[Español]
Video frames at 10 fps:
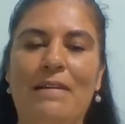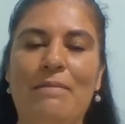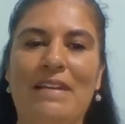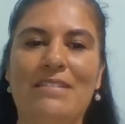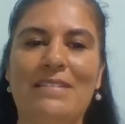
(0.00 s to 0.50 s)

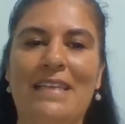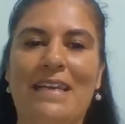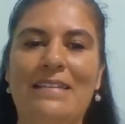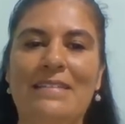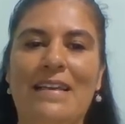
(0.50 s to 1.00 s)
Paso
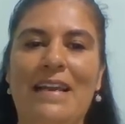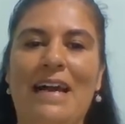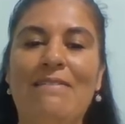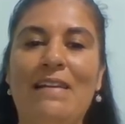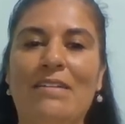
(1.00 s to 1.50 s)
6.
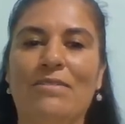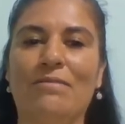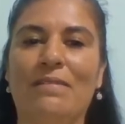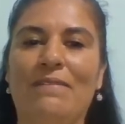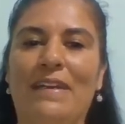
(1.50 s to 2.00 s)
Habla con
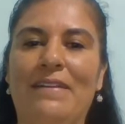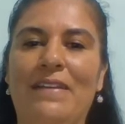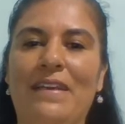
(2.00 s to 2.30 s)
tu bebé.